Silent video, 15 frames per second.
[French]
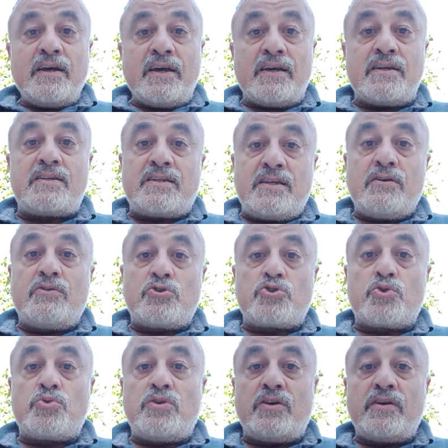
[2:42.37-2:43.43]
Et si
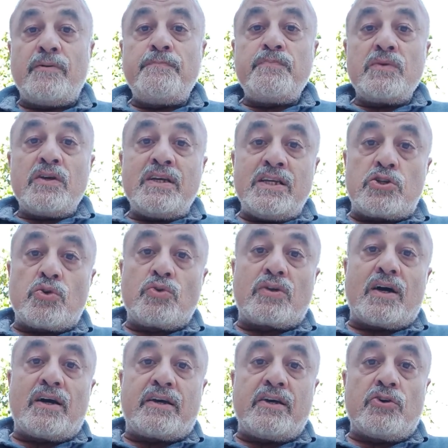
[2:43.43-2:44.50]
aujourd'hui ils sont
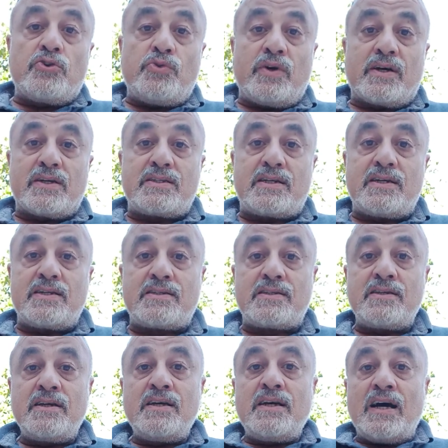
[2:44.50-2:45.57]
traqués en
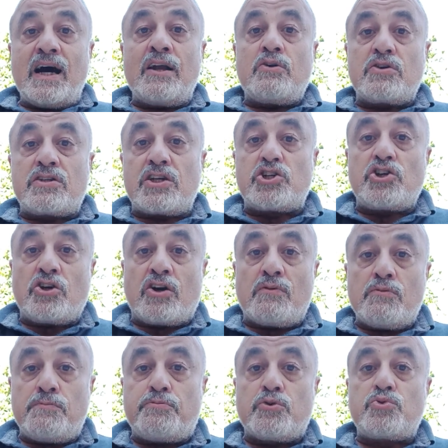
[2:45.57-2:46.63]
URSS, alors sachez qu'en
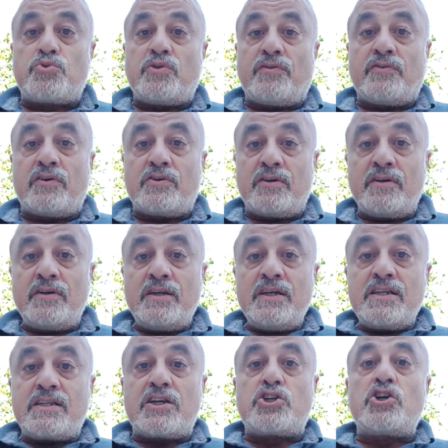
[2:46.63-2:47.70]
me poursuivant,
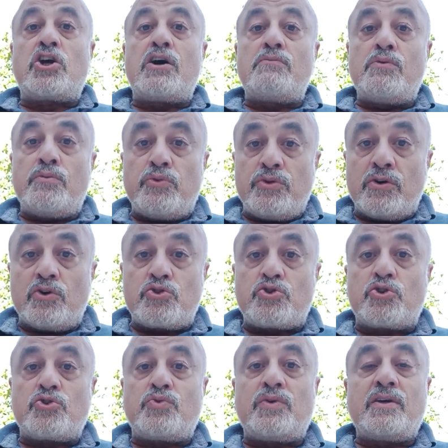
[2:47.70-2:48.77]
sachez qu'en me menant
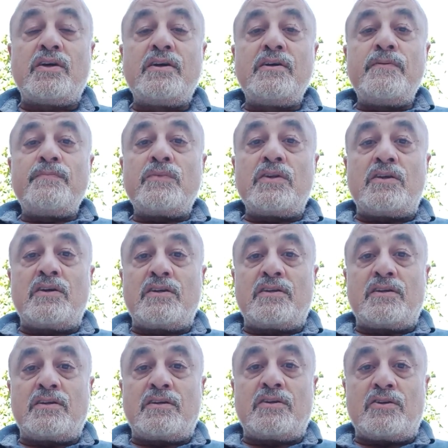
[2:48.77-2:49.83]
aujourd'hui
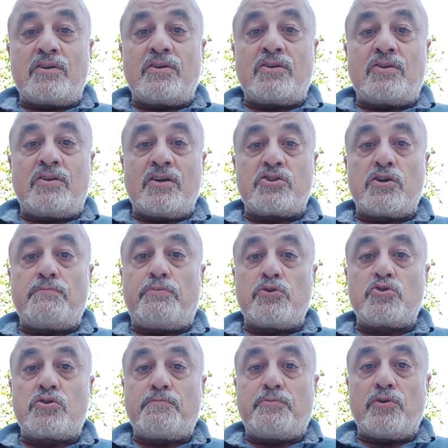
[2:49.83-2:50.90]
dans un
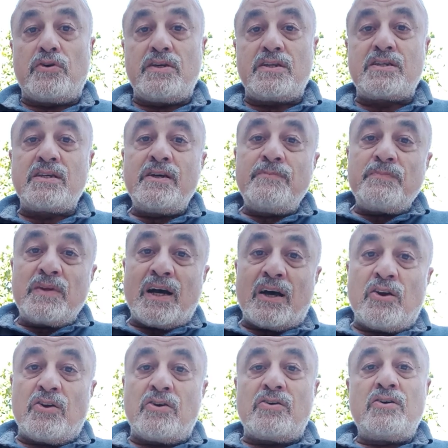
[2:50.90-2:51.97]
poste de police,
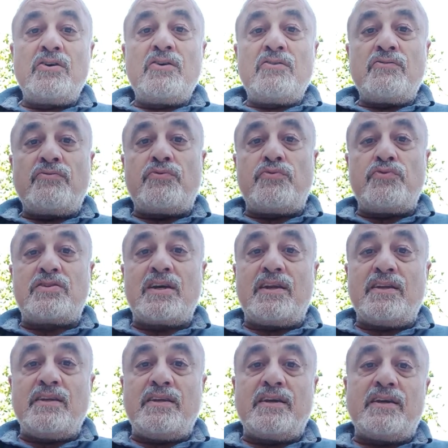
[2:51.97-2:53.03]
alors vous vous
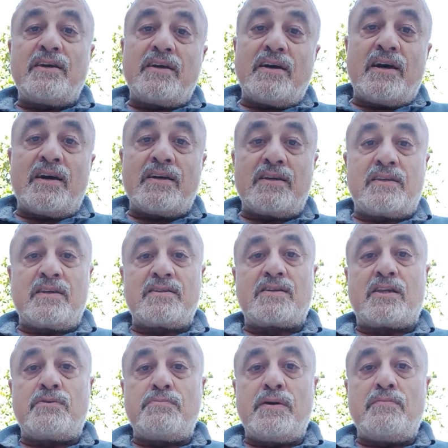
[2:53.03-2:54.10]
alignez dans
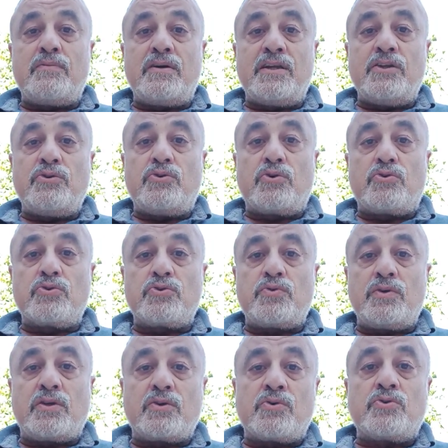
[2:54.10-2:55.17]
cette même ligne de
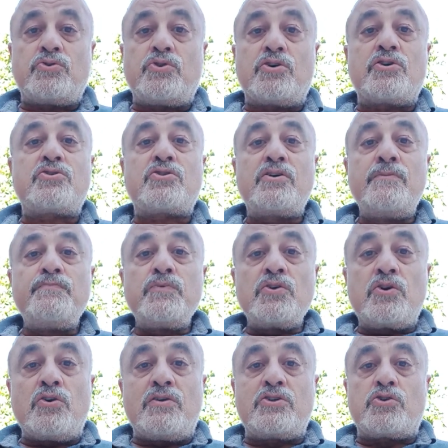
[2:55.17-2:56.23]
conduite odieuse
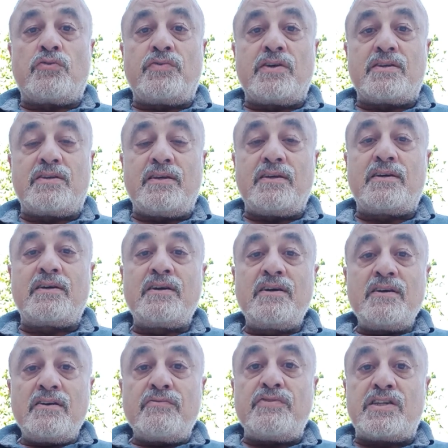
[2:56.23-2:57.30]
que les soviétiques
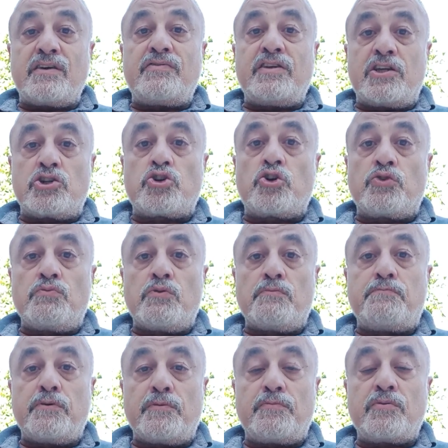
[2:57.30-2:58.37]
vis-à-vis des gens de mon
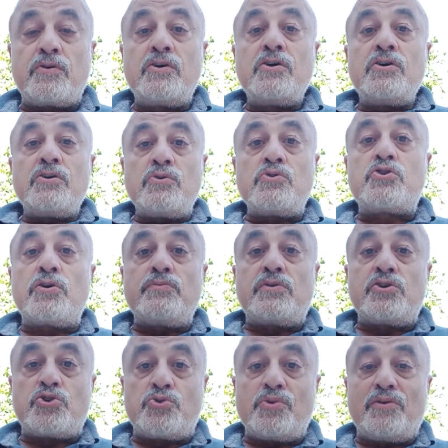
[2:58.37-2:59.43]
peuple. Nous sommes
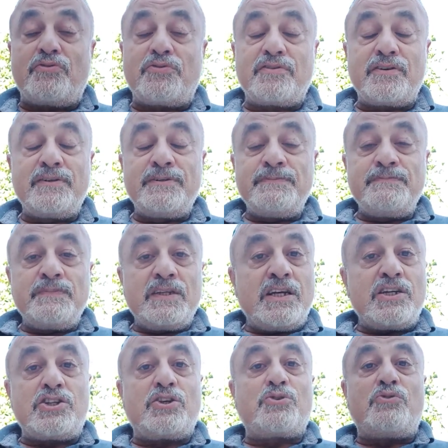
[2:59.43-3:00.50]
des juifs.
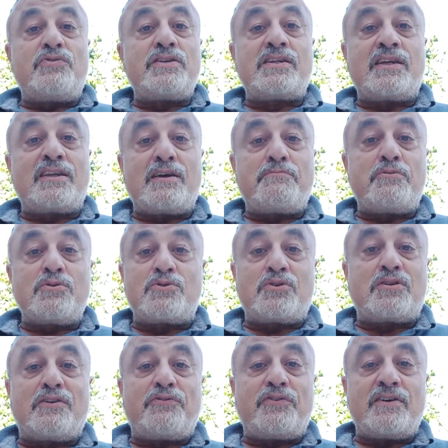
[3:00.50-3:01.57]
Et j'ai trouvé cette réponse
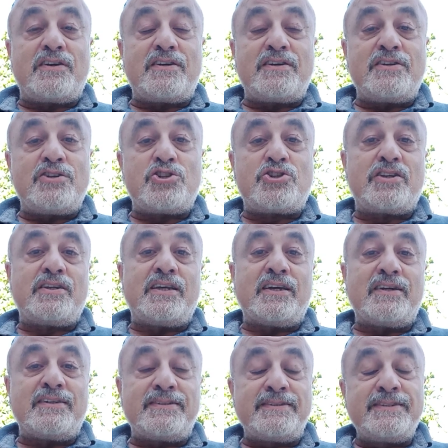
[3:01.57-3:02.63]
à fait
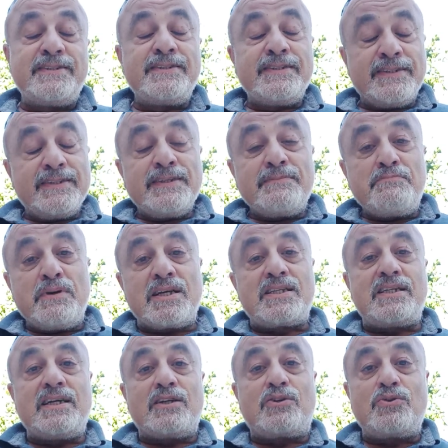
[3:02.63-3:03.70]
géniale.
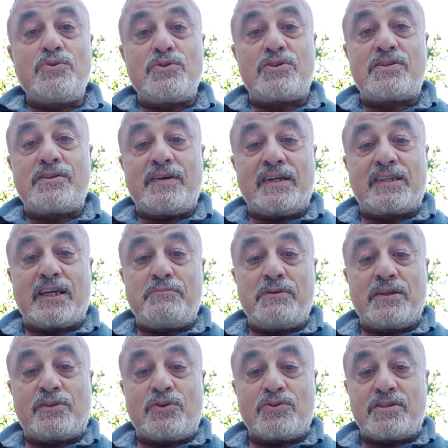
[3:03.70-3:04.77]
Merci à tous, à très
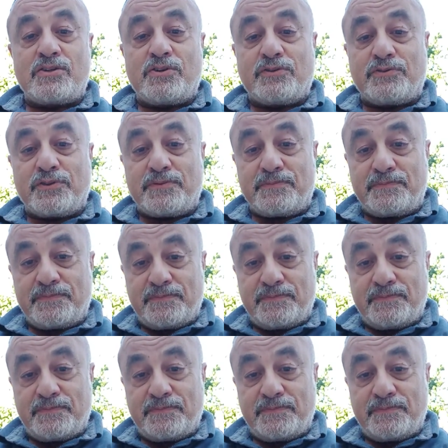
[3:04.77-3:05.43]
bientôt si Dieu veut.